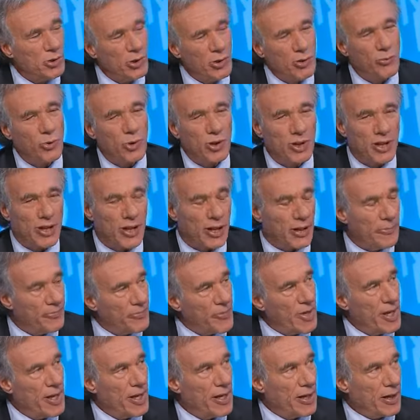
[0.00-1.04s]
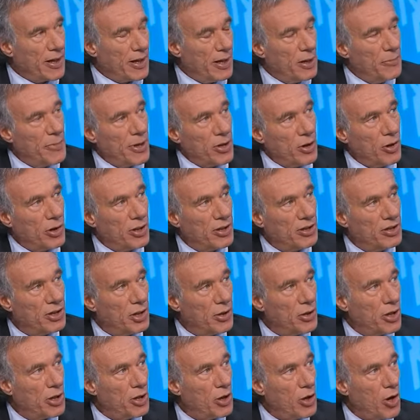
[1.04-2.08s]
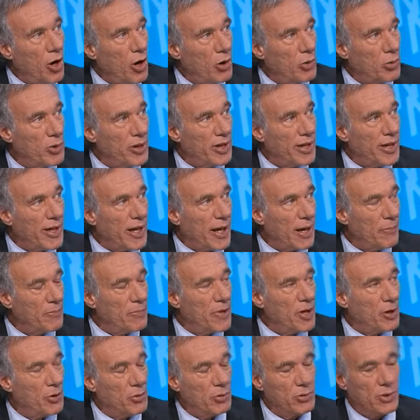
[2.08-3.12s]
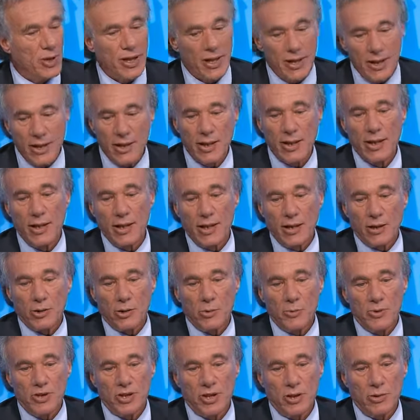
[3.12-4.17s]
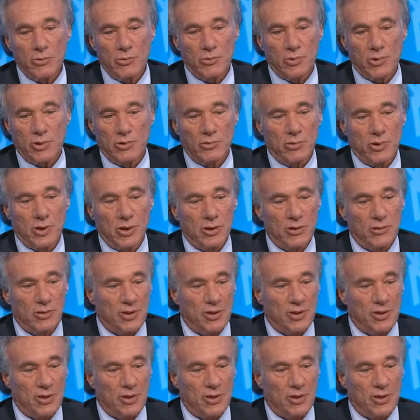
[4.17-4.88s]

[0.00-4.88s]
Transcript: non vuol dire che le parole siano innocue e abbiano un, sia, un, un